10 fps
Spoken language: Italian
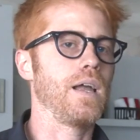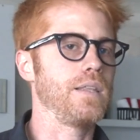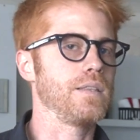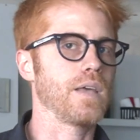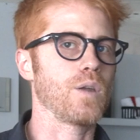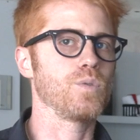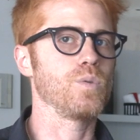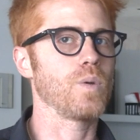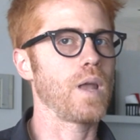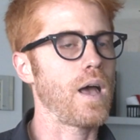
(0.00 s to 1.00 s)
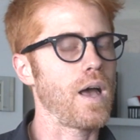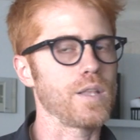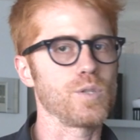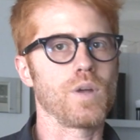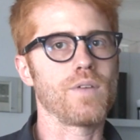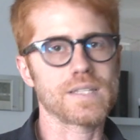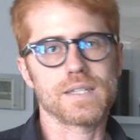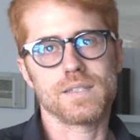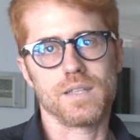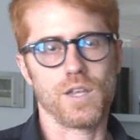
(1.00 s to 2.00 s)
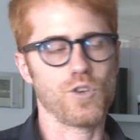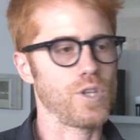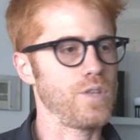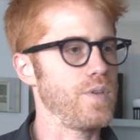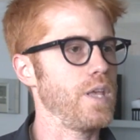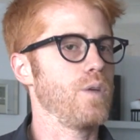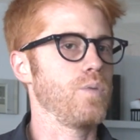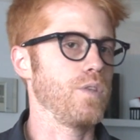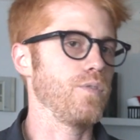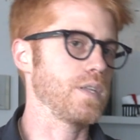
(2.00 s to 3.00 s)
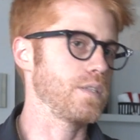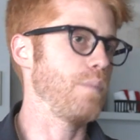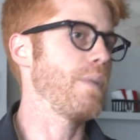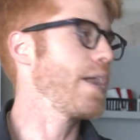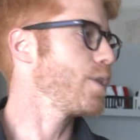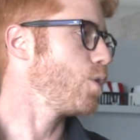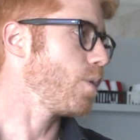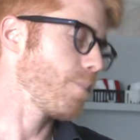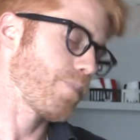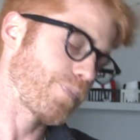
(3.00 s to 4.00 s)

all'interno di una, di una vasca si riesce ad avere, quindi farsi il bagno